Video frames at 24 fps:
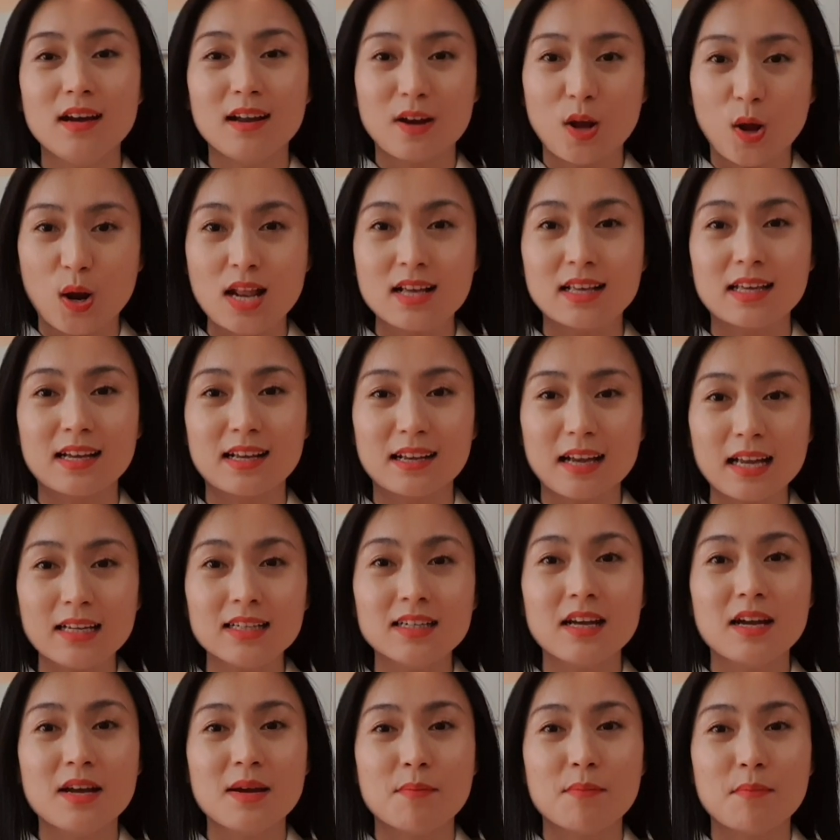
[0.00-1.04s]
Đó là cái cách
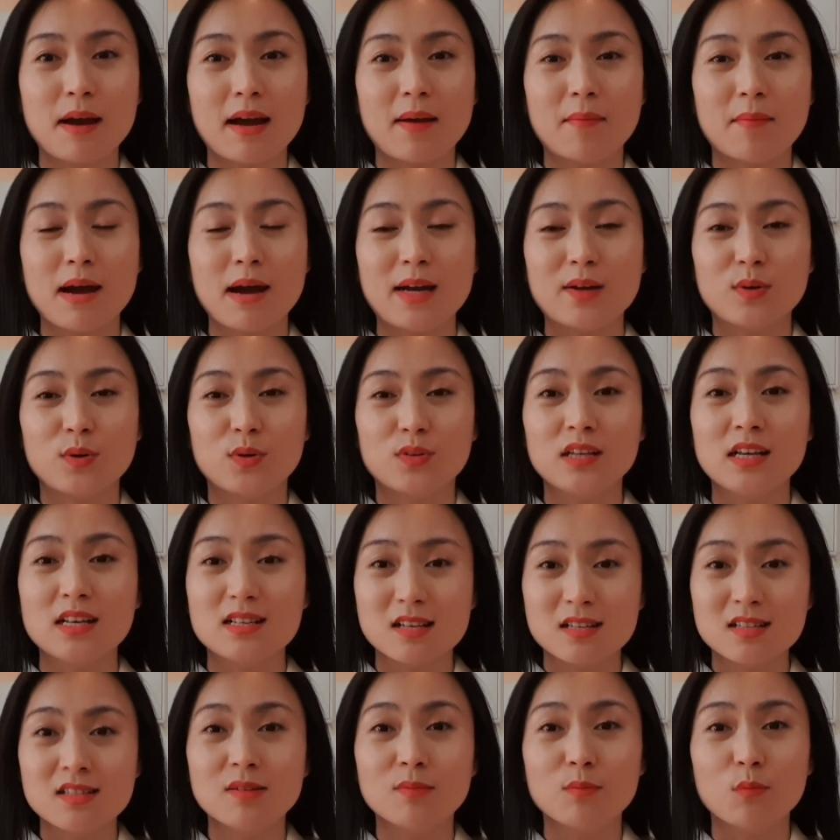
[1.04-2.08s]
mà bạn có thể
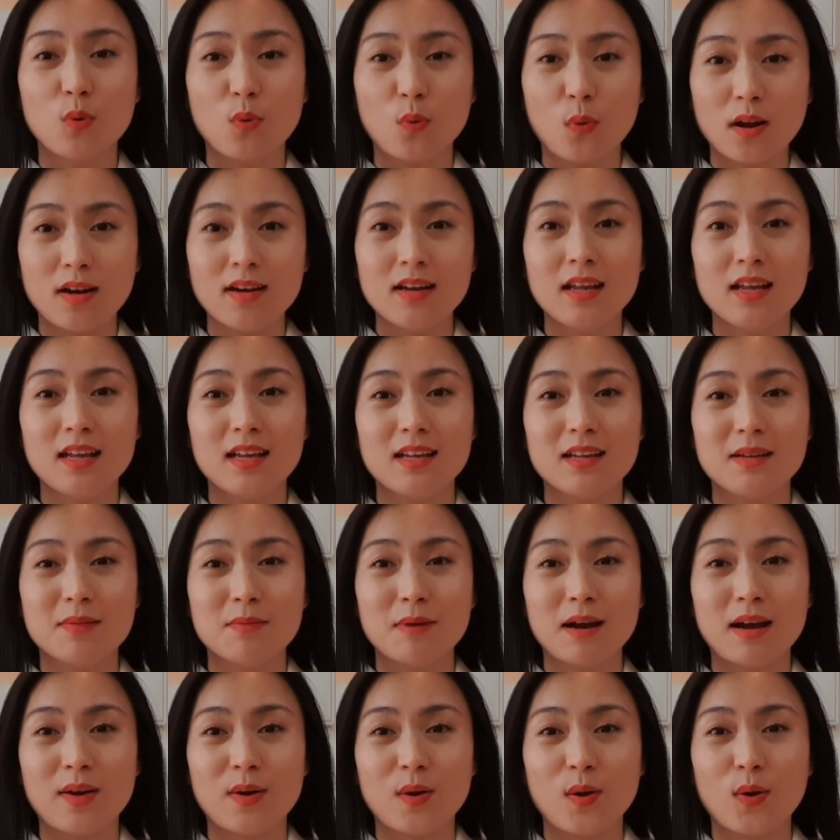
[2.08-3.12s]
xây dựng mối quan hệ
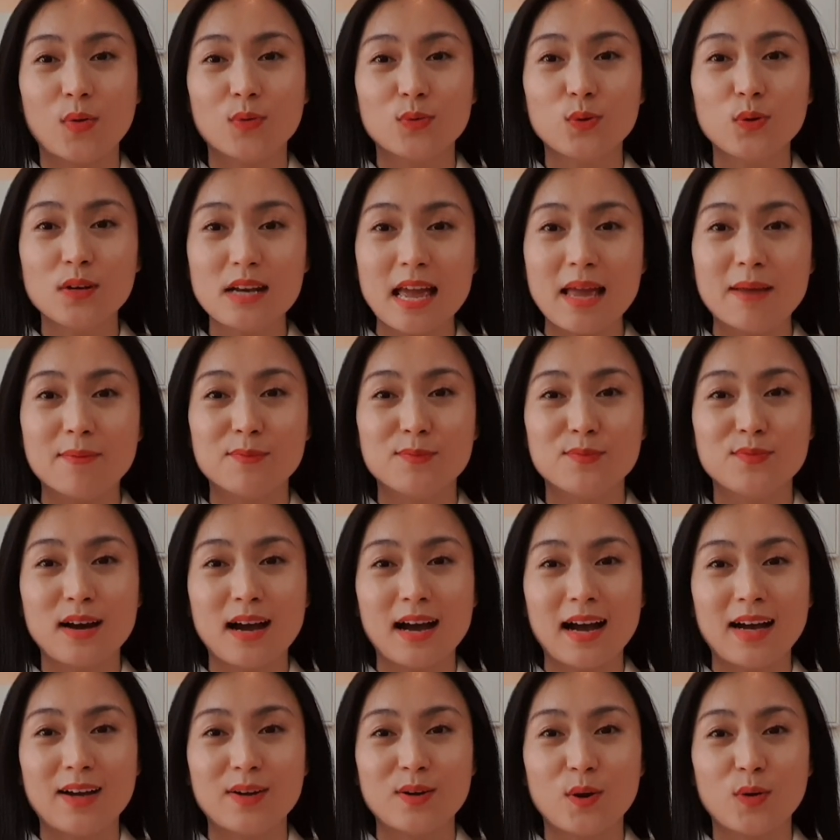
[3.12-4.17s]
mà nó tốt đẹp
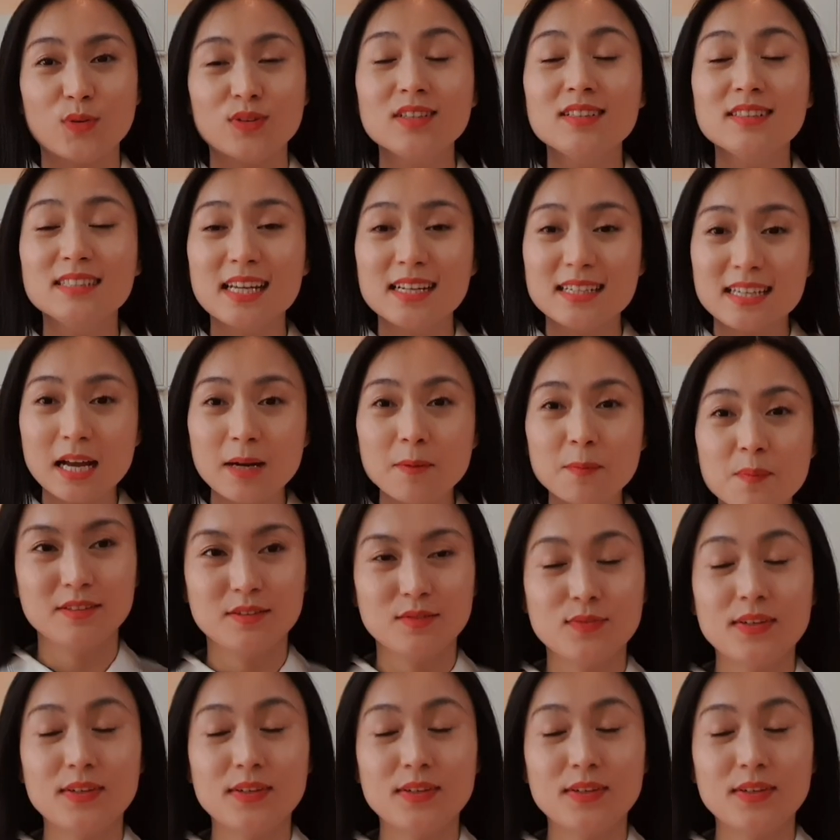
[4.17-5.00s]
và nó tự nhiên nhất.